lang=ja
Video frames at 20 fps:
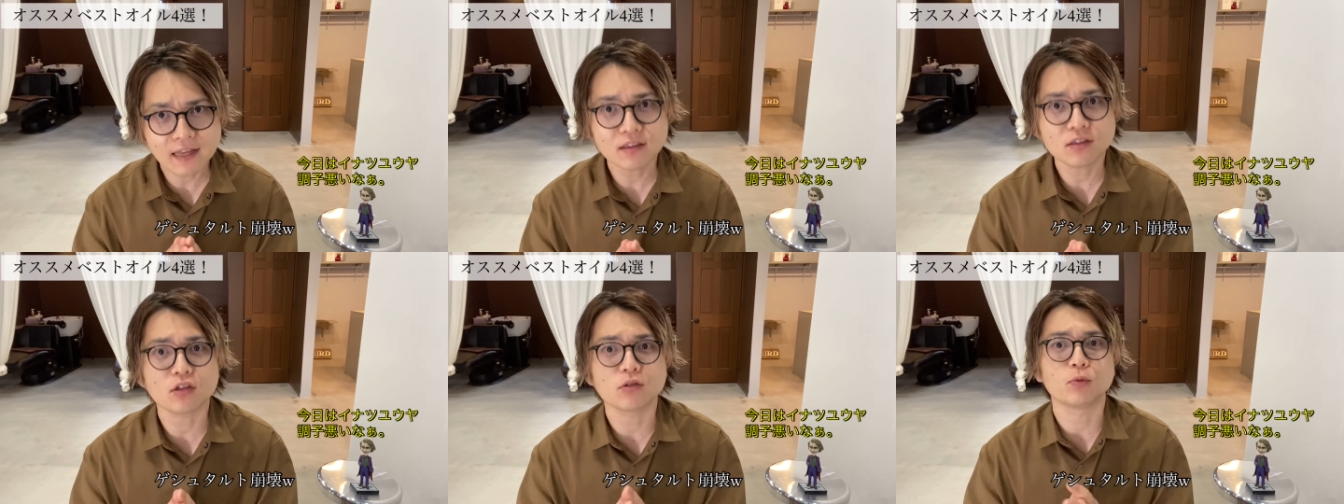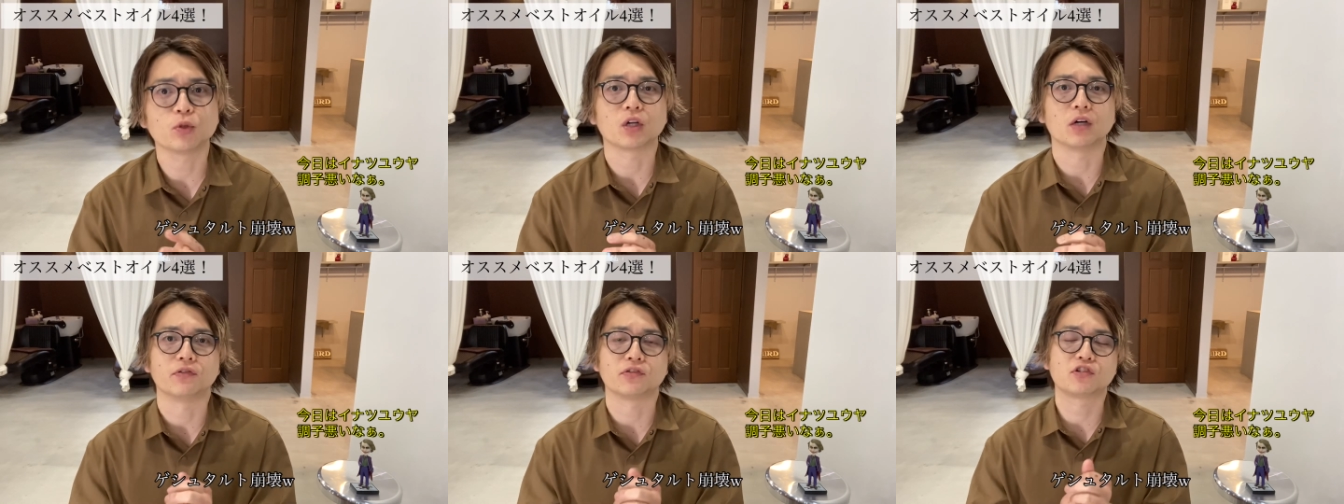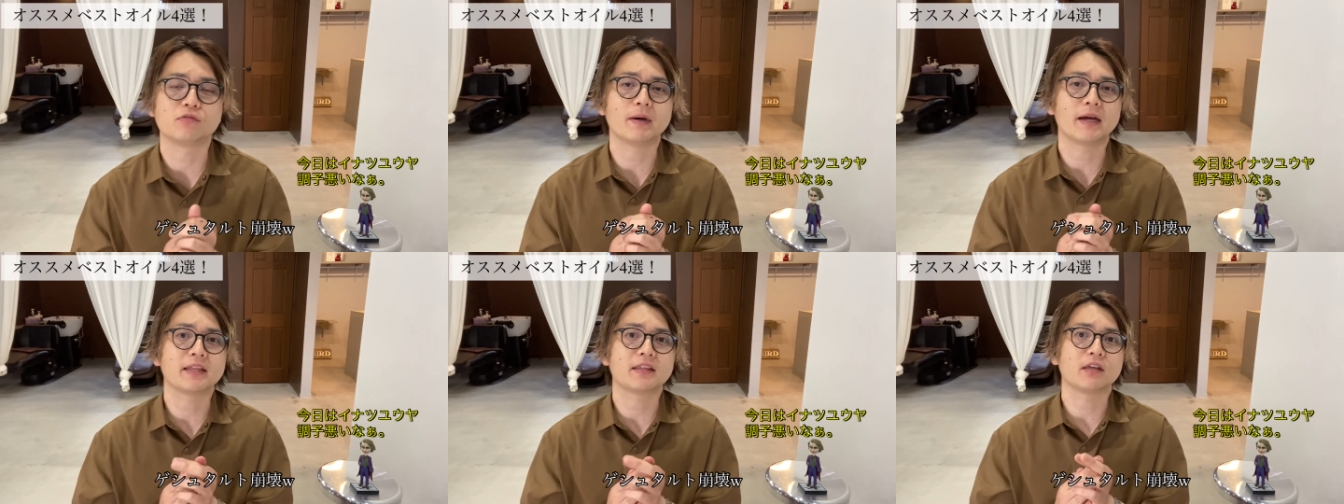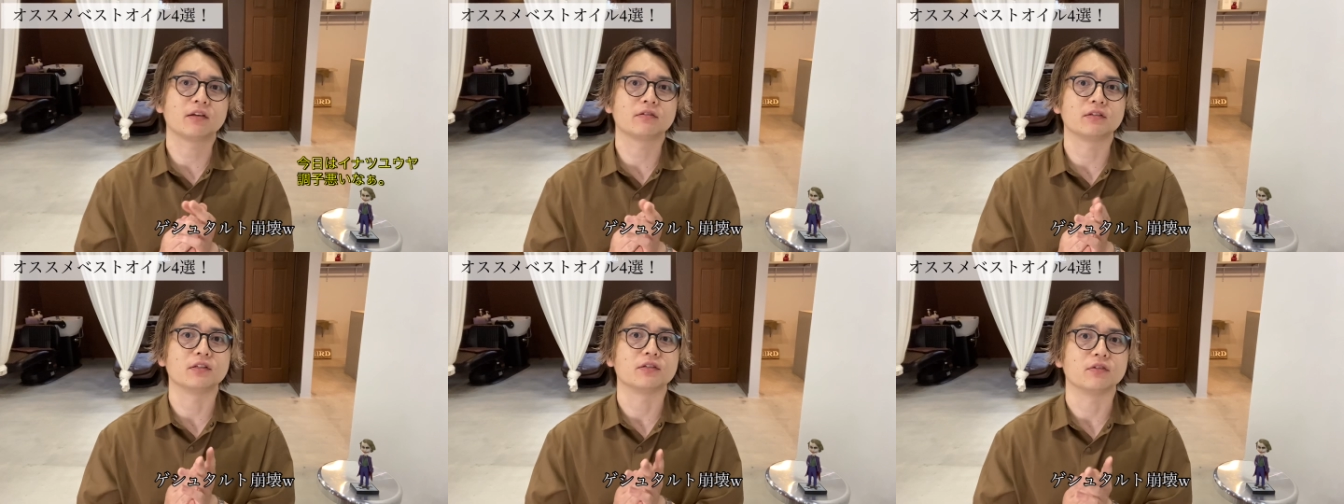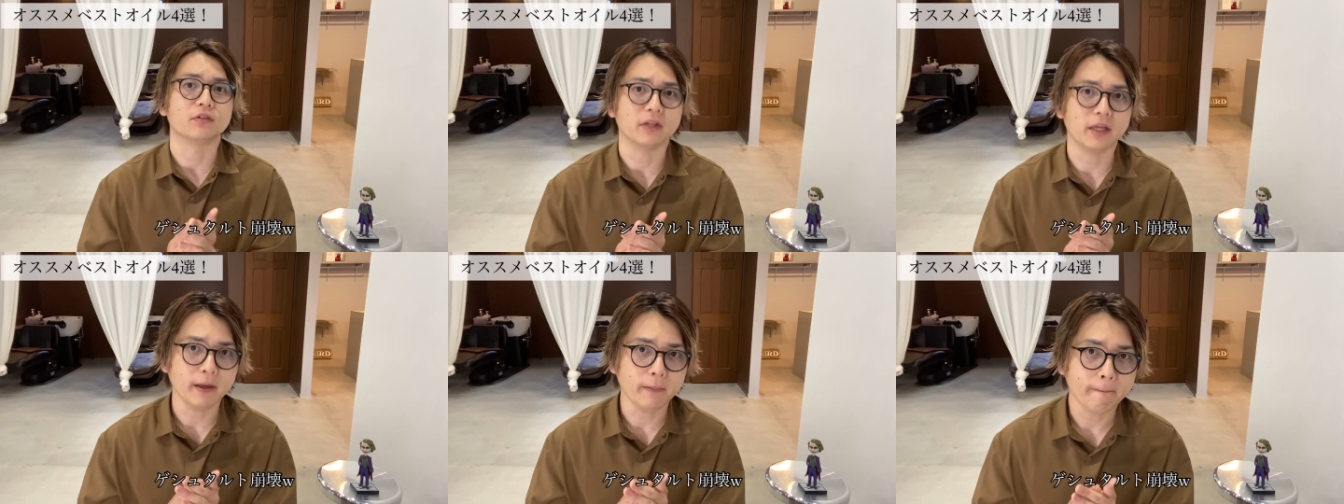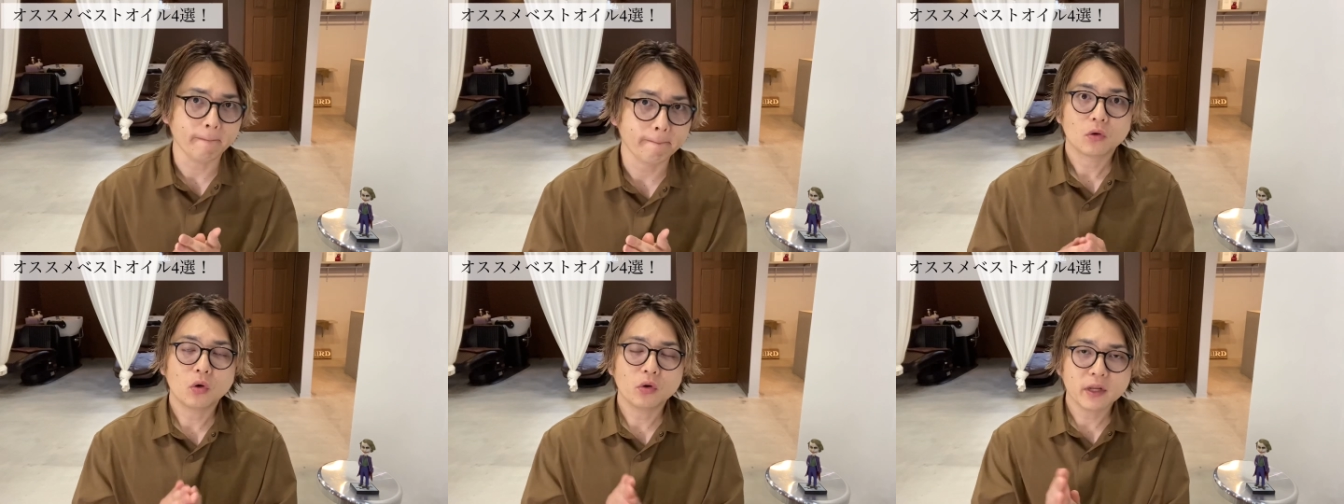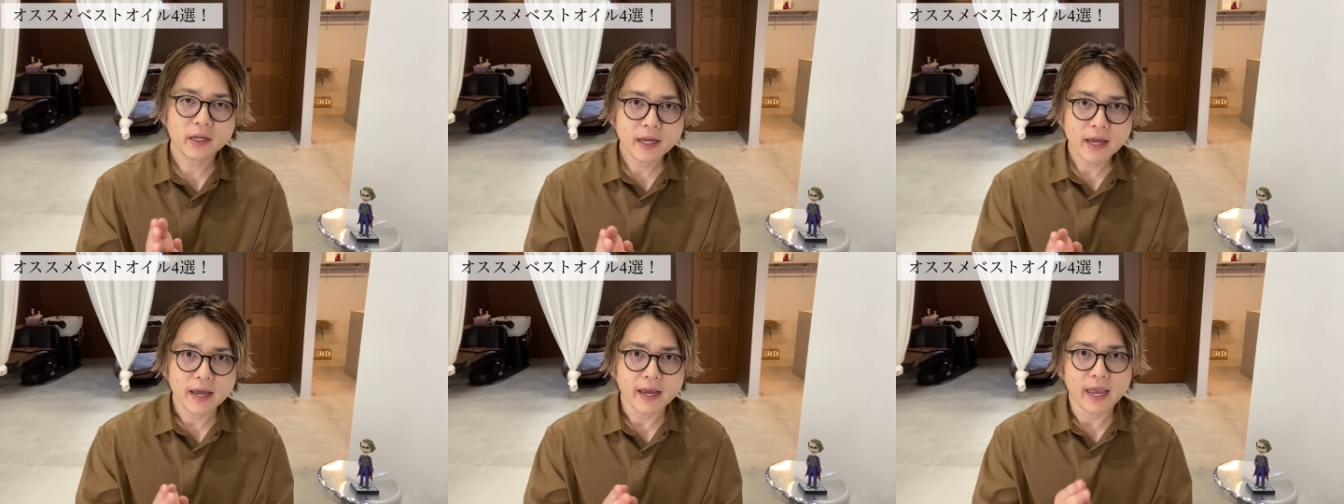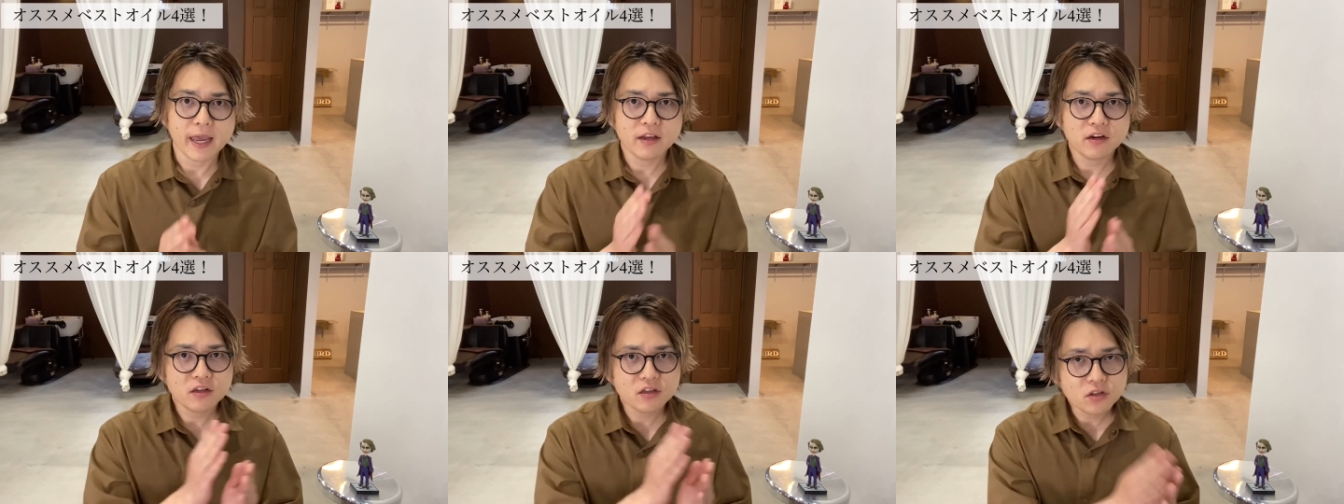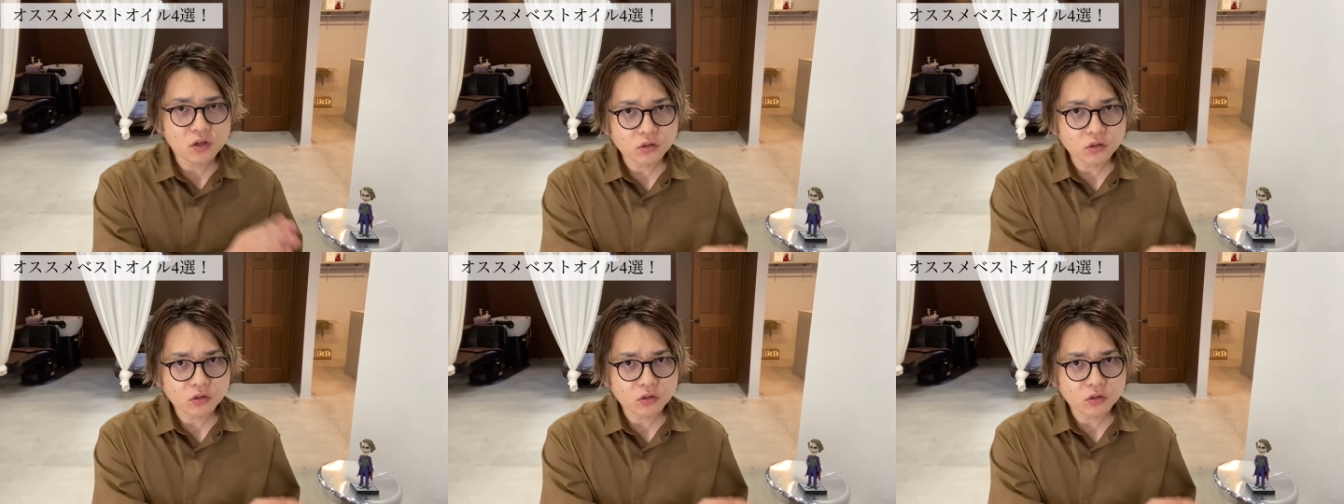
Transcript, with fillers: ものが含まれているんですよね。これが N.